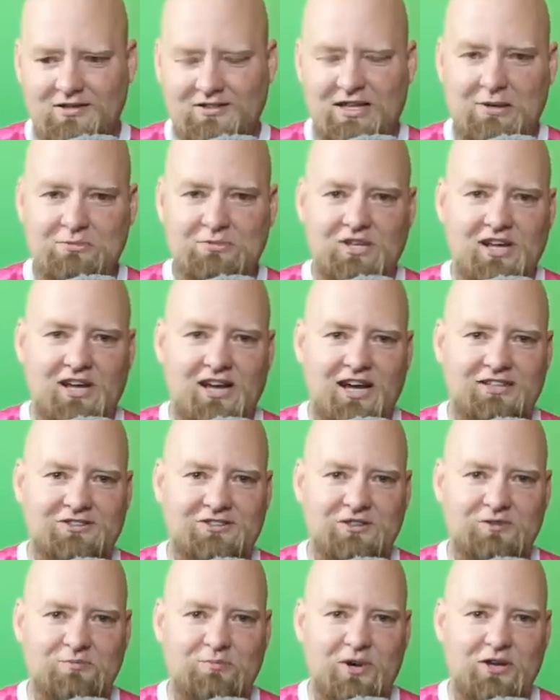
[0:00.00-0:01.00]
Tam teraz
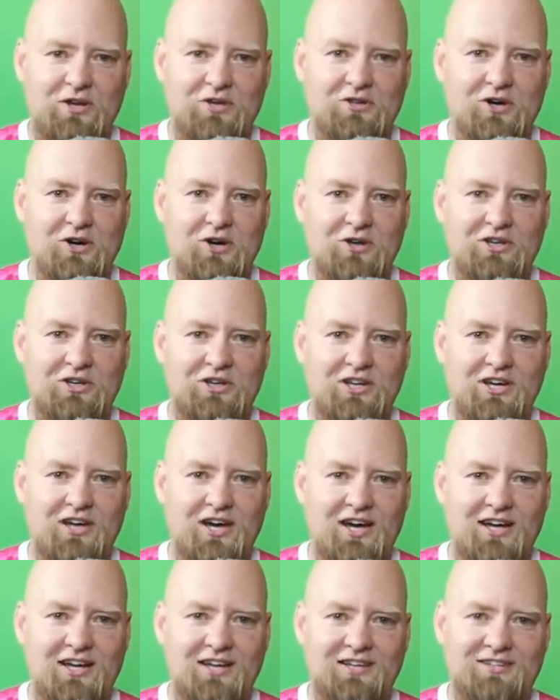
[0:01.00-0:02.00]
odpalono
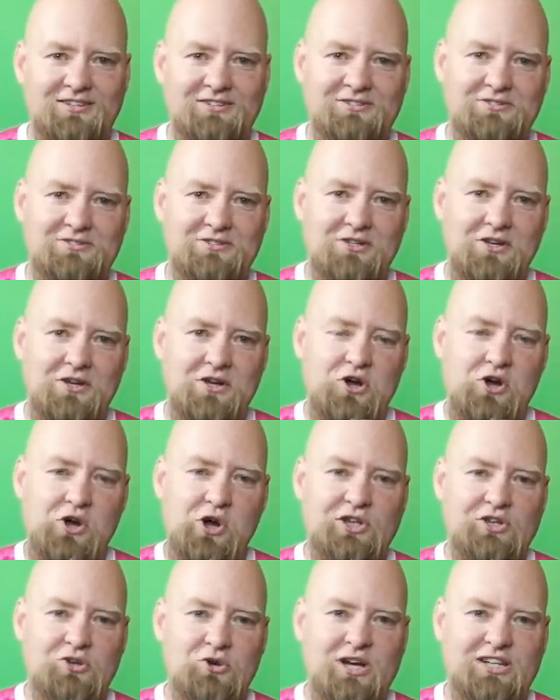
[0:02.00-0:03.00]
ligę
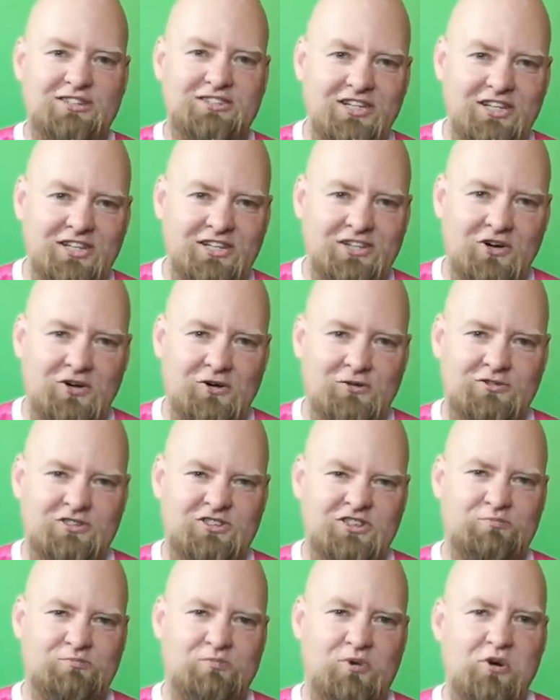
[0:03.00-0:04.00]
koedukacyjną.
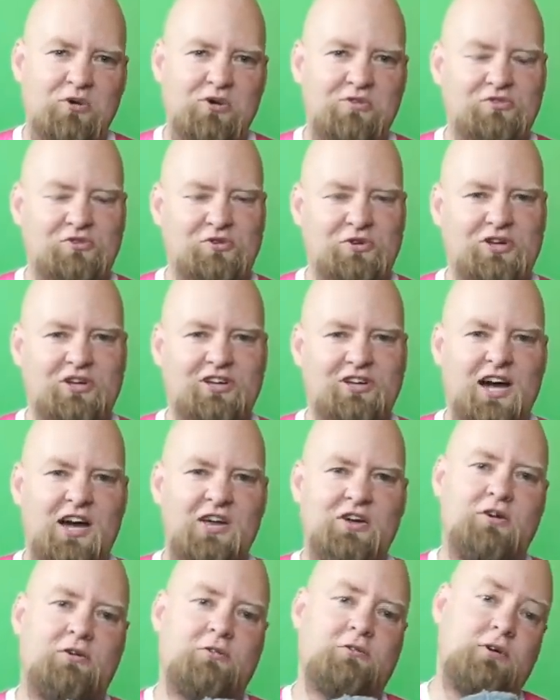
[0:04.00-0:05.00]
Zespoły, w których
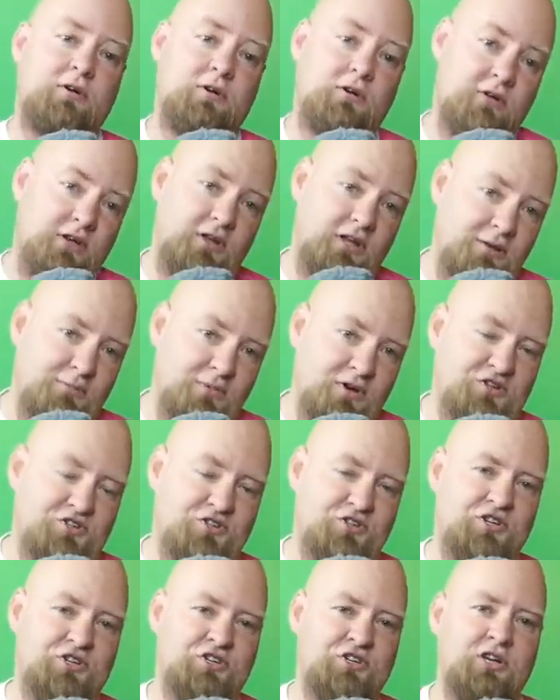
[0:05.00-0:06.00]
grają i
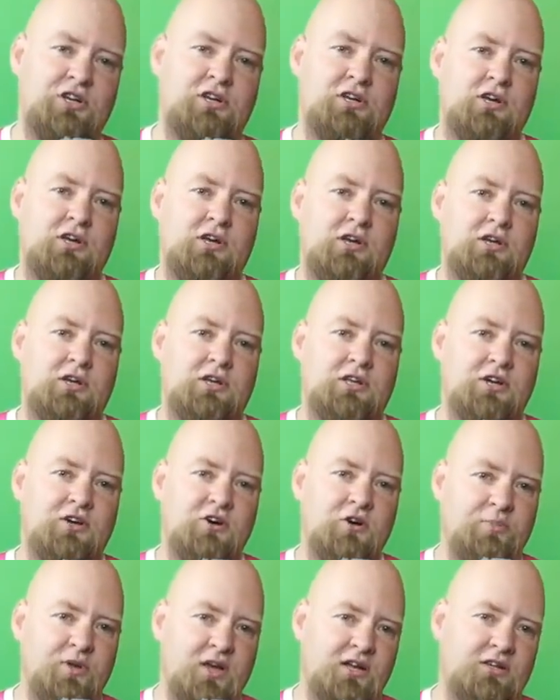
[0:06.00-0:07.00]
mężczyźni, i
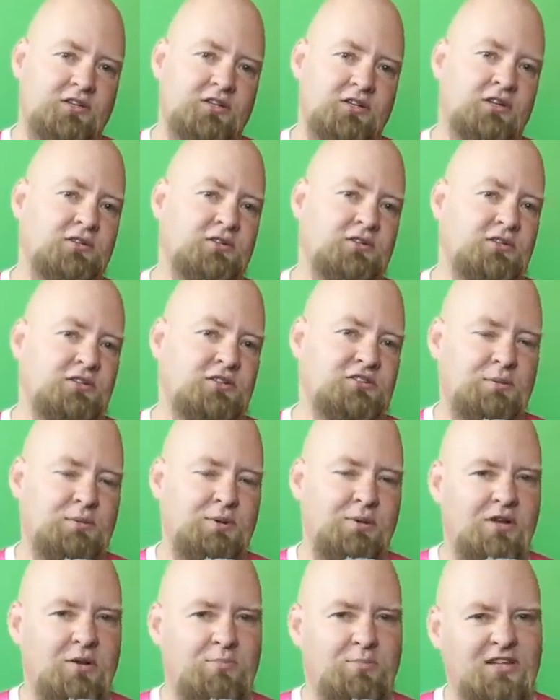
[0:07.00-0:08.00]
kobiety. I co
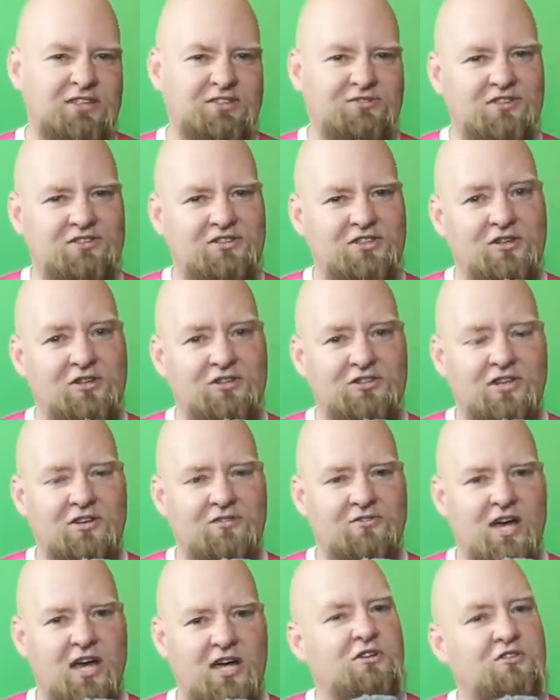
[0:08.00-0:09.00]
mam dla Państwa z tych
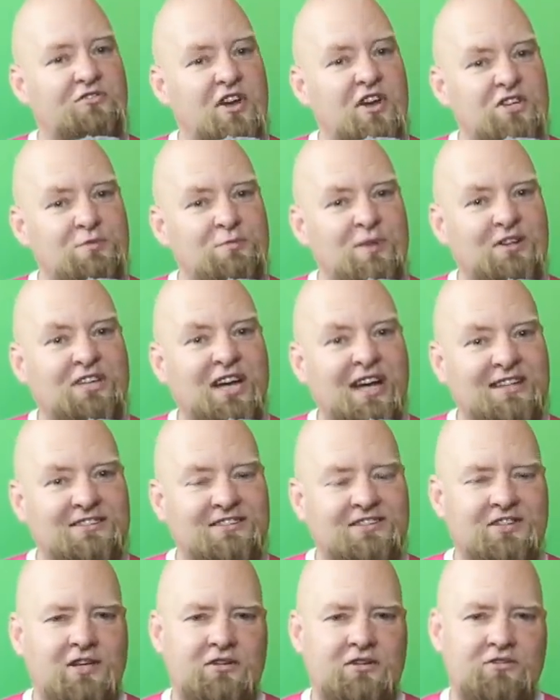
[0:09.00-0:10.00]
rozgrywek? Dwie
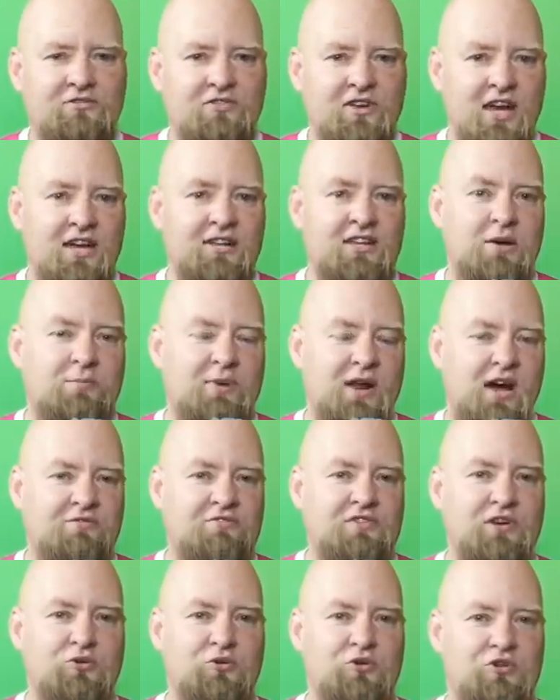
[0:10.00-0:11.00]
szmatencje. Dwie
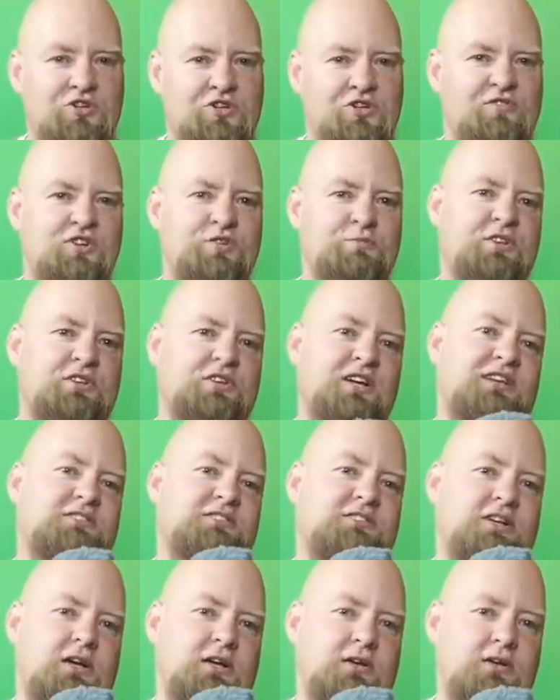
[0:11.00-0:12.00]
naprawdę urodziwe
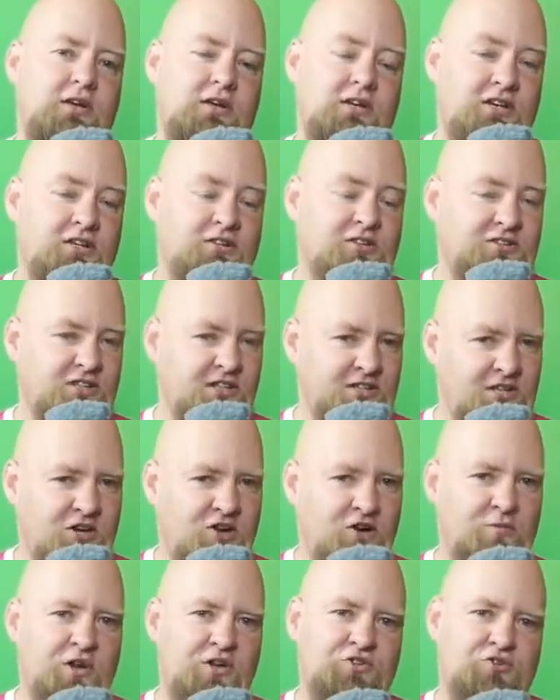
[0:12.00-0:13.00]
szmatencje. I to z
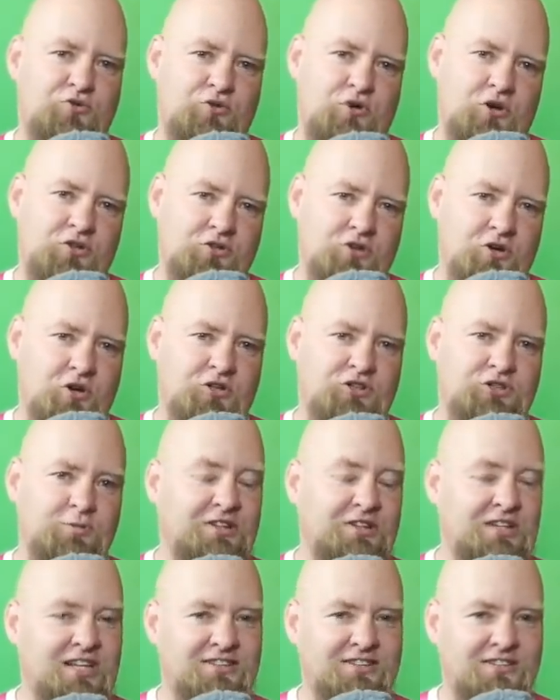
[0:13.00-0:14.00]
jednego meczu. Oto
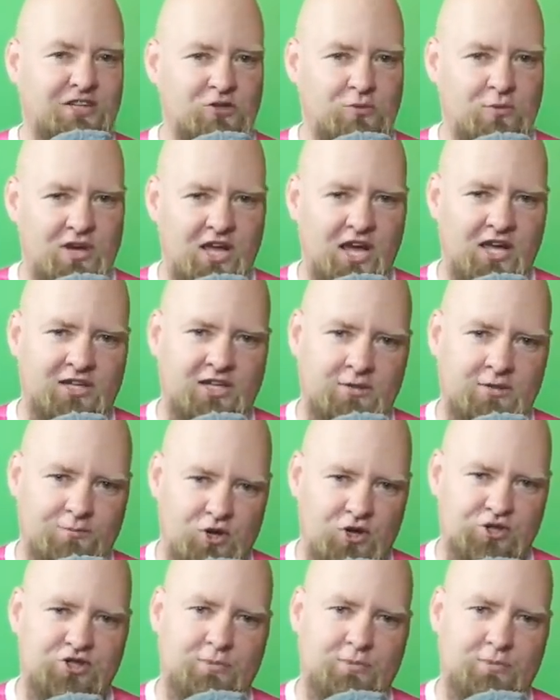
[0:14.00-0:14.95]
szmatencja numer jeden, proszę